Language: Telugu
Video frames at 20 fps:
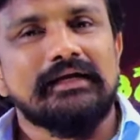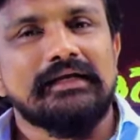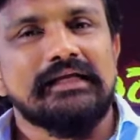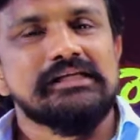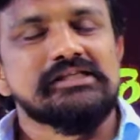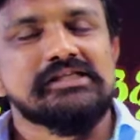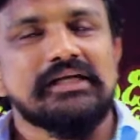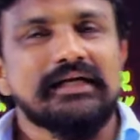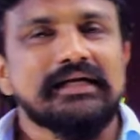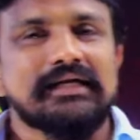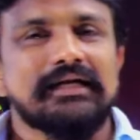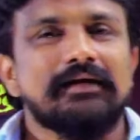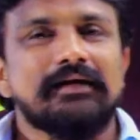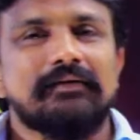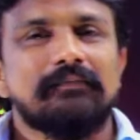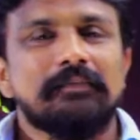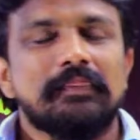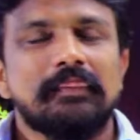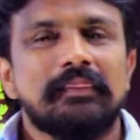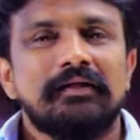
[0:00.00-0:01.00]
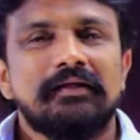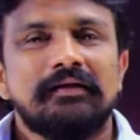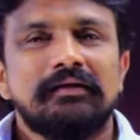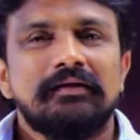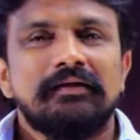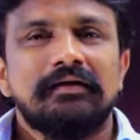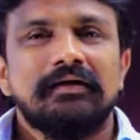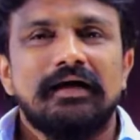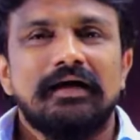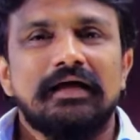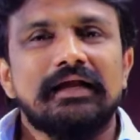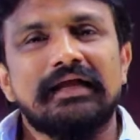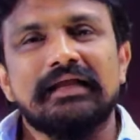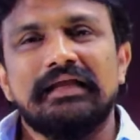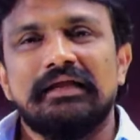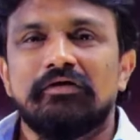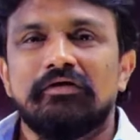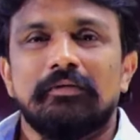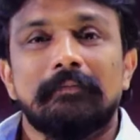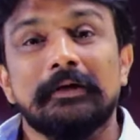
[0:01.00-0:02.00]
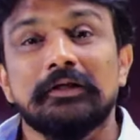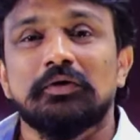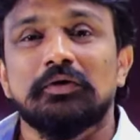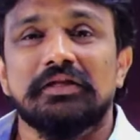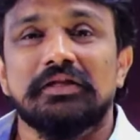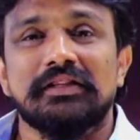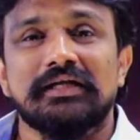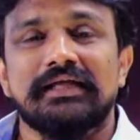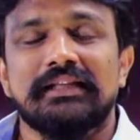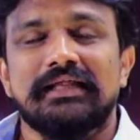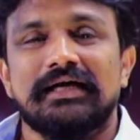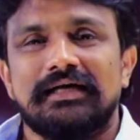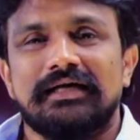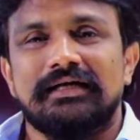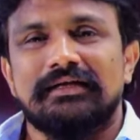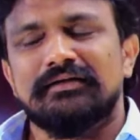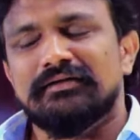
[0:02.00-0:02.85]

గారు గెలిచారు ఇక్కడ అన్న ఏమి ఇబ్బంది ఉండదు కదా